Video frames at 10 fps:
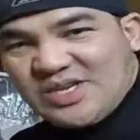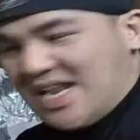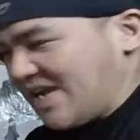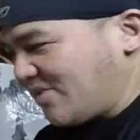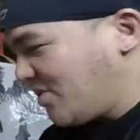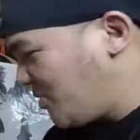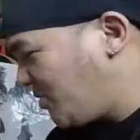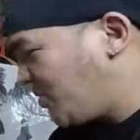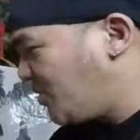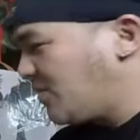nila, no?
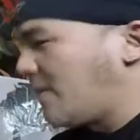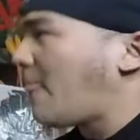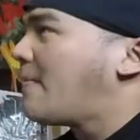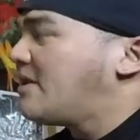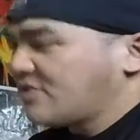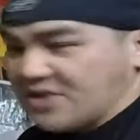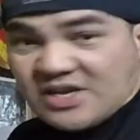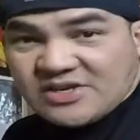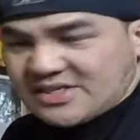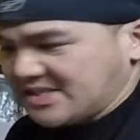yung
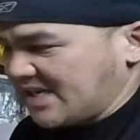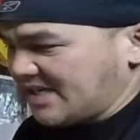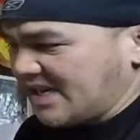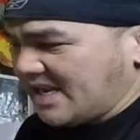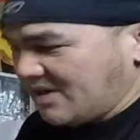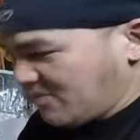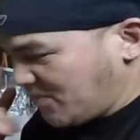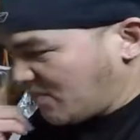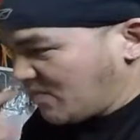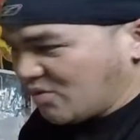rehearsal nila,
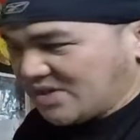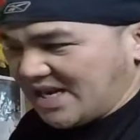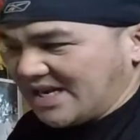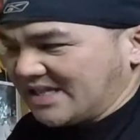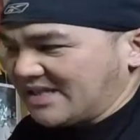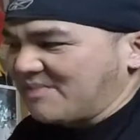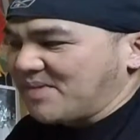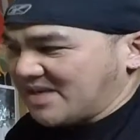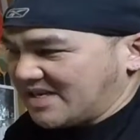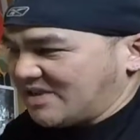bumubuo silang kanta
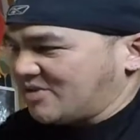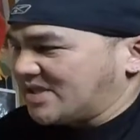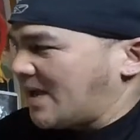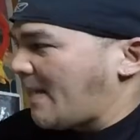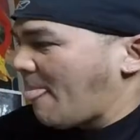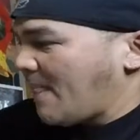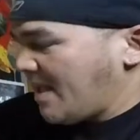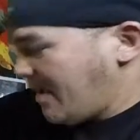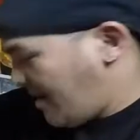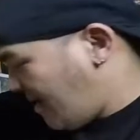para dito sa
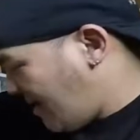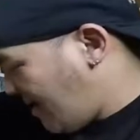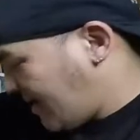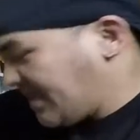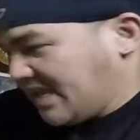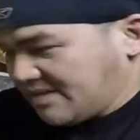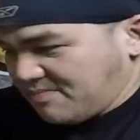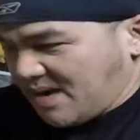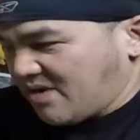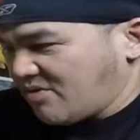uh, Get
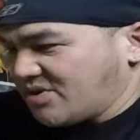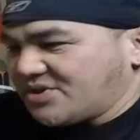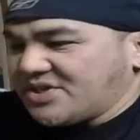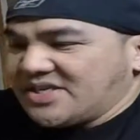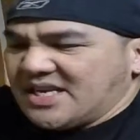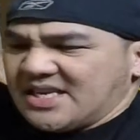Back concert na